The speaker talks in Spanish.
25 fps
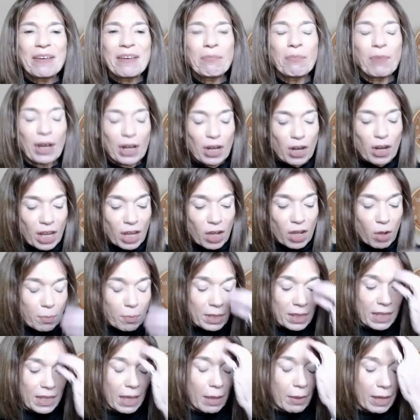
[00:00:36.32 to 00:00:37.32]
bueno, les
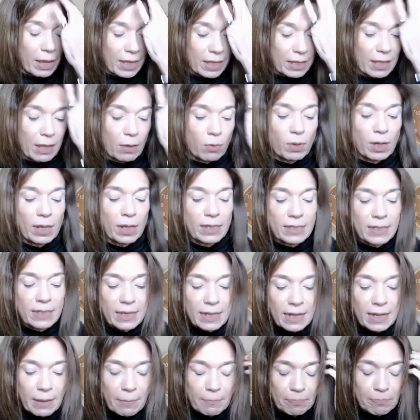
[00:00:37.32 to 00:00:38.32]
comentaba, esta luna
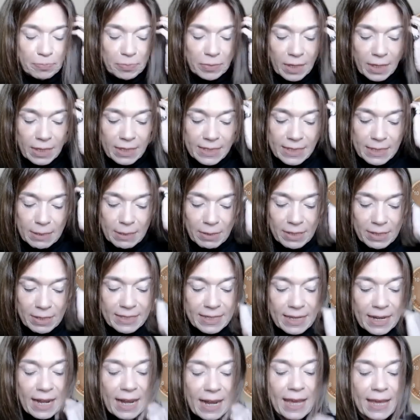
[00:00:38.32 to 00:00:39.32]
llena se va a
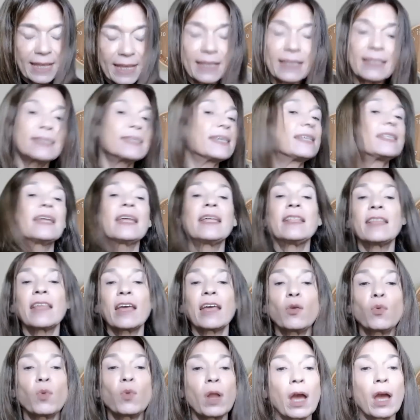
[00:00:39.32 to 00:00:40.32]
hacer a las
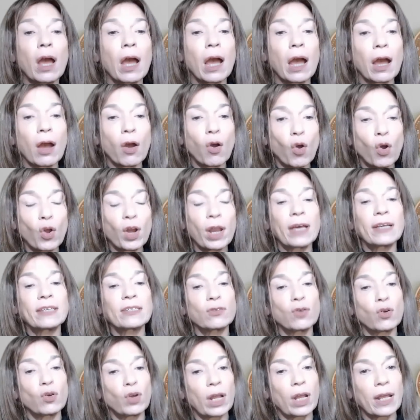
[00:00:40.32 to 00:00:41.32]
15.31
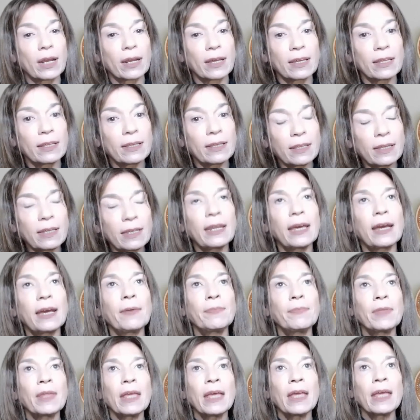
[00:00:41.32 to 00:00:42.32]
horas hora
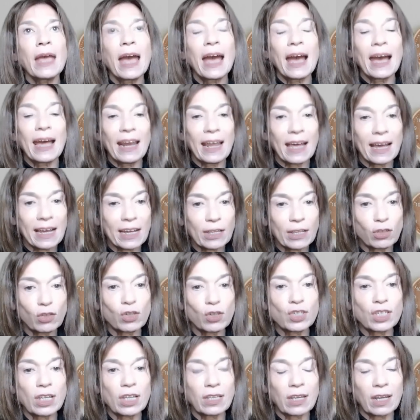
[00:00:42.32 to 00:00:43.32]
argentina, a las
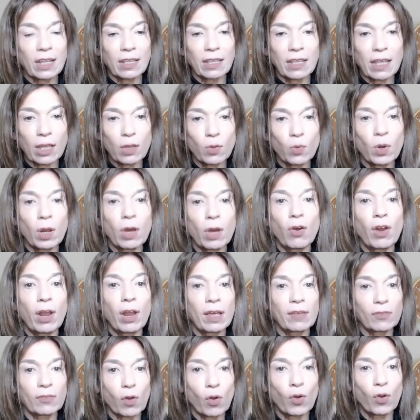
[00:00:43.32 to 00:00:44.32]
14.31
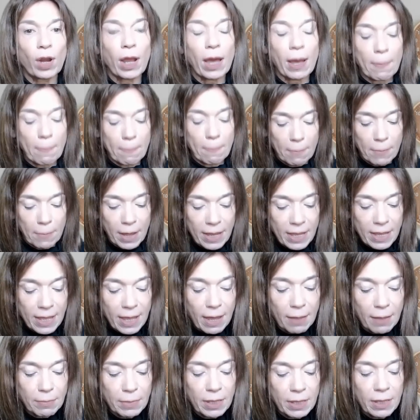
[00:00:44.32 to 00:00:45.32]
horas hora
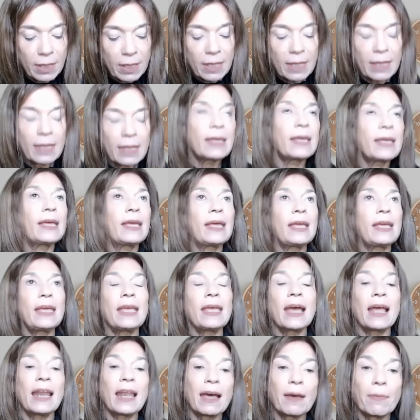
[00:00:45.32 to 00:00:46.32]
Miami
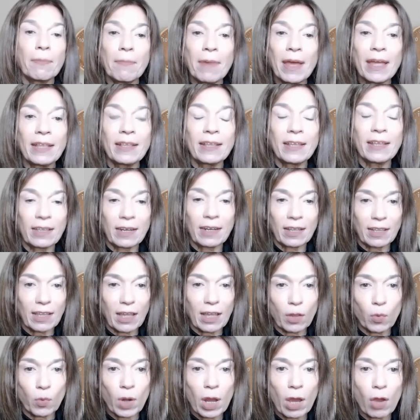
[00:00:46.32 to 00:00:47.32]
y a las
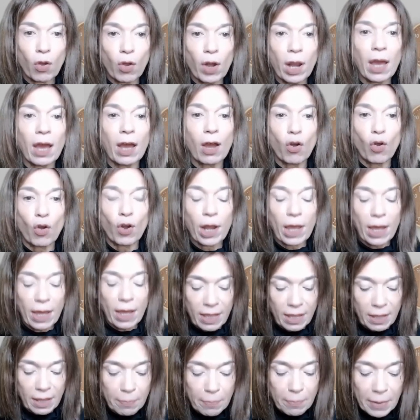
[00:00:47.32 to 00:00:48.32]
20.31 horas hora
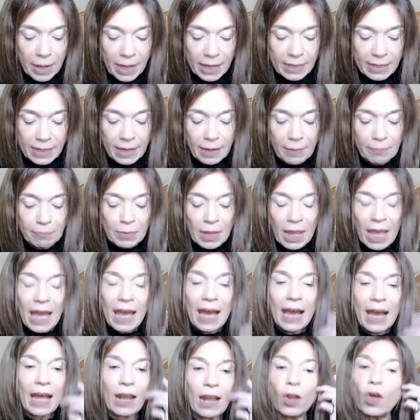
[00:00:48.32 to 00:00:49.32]
España,
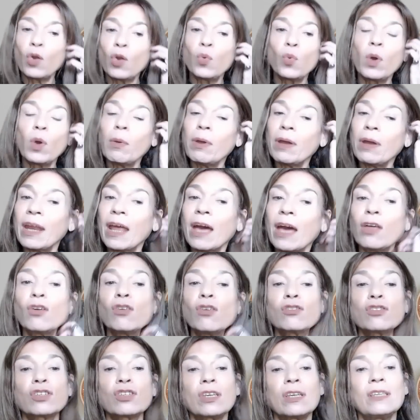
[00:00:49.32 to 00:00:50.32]
a los 9
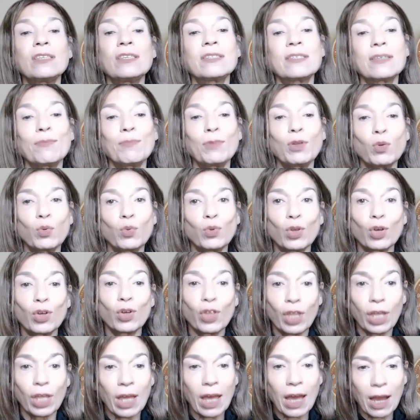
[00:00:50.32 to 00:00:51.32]
grados 15
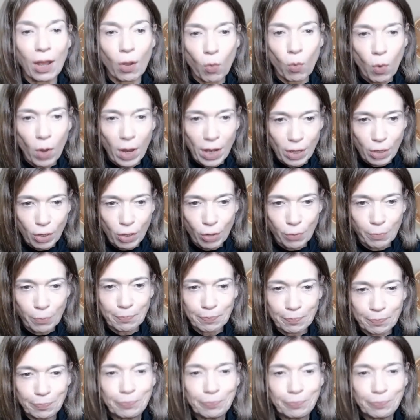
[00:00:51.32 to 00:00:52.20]
minutos de acuario.